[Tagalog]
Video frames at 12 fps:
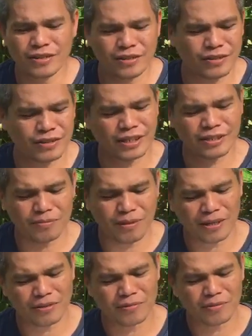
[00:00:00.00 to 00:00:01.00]
Yung ito
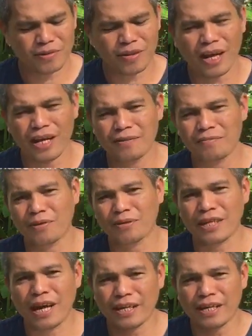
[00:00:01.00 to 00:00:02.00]
ba, yung mumurahin.
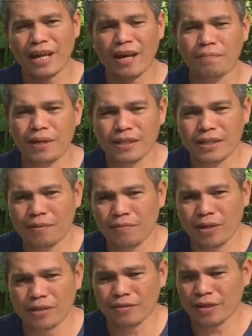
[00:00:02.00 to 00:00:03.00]
Pero sa akin, apat na
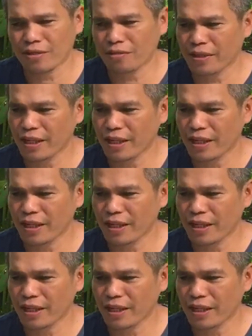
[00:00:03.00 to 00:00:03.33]
buwan ko na to